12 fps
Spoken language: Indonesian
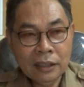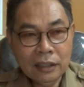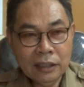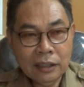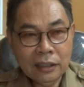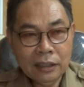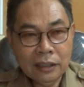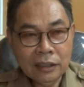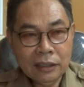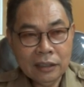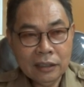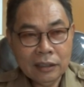
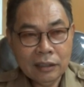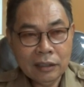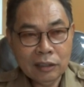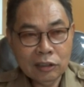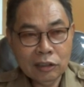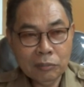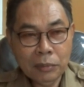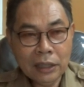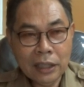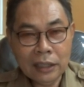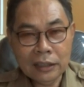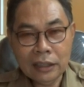eh, untuk
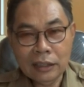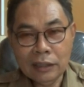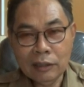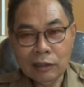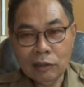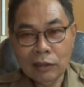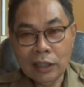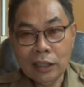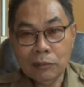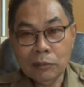pengangkatan honorer